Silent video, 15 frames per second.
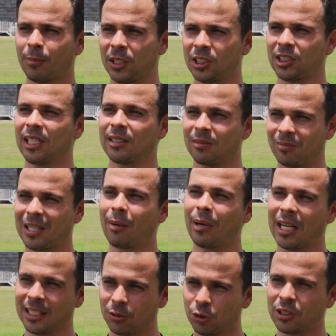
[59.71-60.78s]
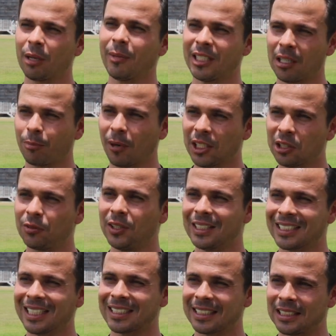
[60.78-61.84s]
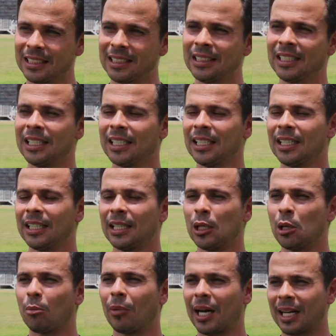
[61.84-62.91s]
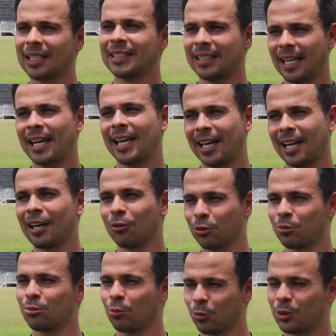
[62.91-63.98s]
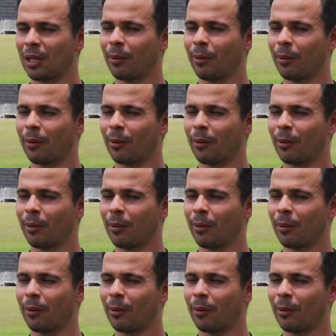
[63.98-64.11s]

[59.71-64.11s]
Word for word: Pra gente já trabalhar justamente a parte física sim, mas é, o, o